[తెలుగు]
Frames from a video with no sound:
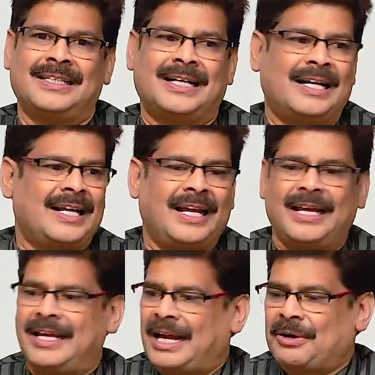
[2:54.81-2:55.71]
అంటే
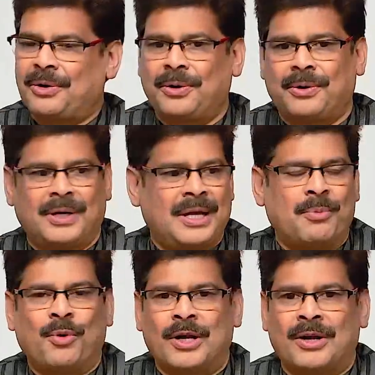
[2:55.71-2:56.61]
ఎక్కడో ఏ
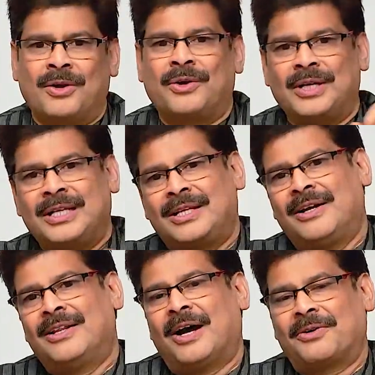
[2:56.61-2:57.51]
మూలలో ఈ
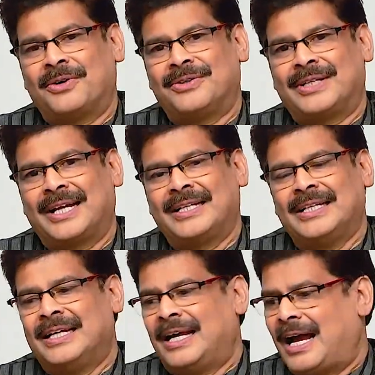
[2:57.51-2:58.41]
తేళ్లు దాక్కొని ఉంటాయి
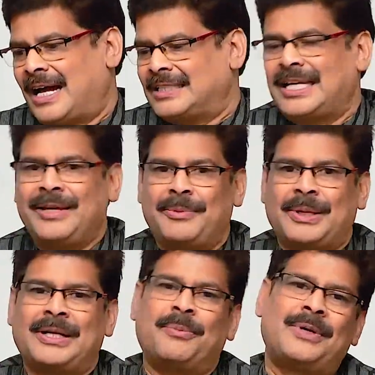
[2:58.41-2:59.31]
ఆ చెయ్యి
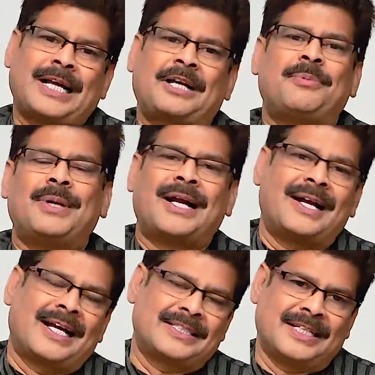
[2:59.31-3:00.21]
పెట్టినప్పుడు టక్మని
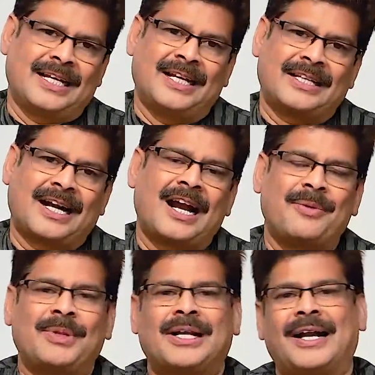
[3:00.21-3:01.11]
కాటేస్తాయి లేకపోతే కాళ్ళ
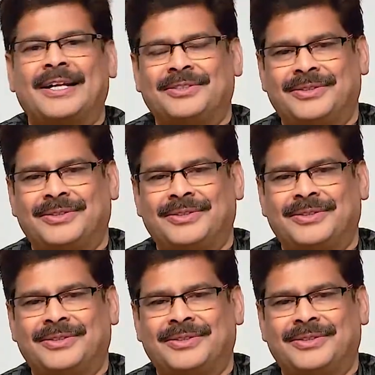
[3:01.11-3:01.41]
మీద కాటేస్తూ